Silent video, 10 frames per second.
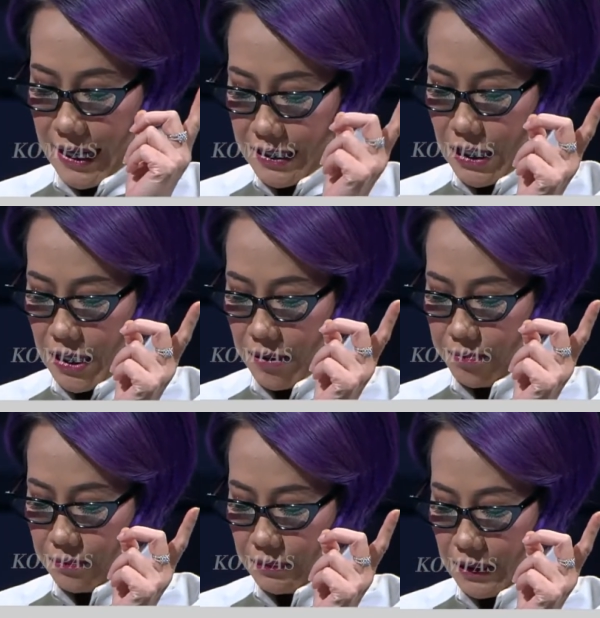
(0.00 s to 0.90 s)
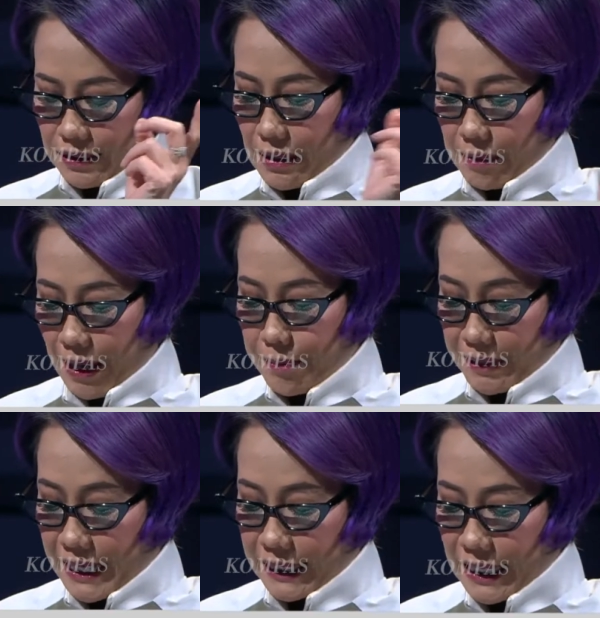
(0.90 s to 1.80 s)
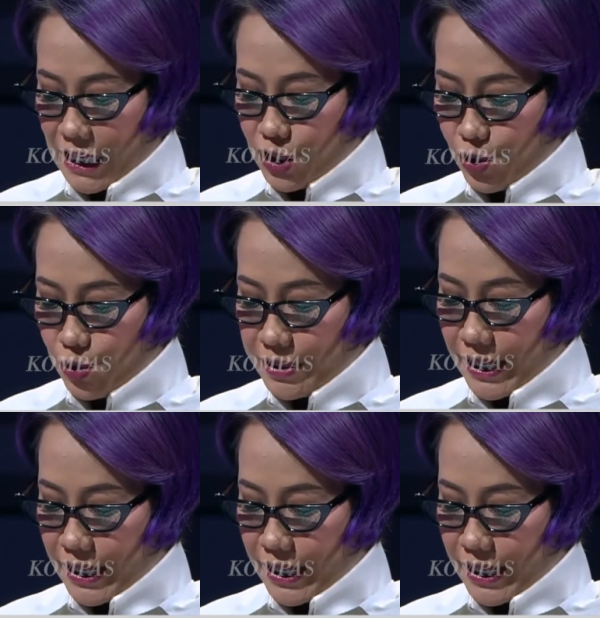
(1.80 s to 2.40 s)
aksi uh, pernyataan dari juru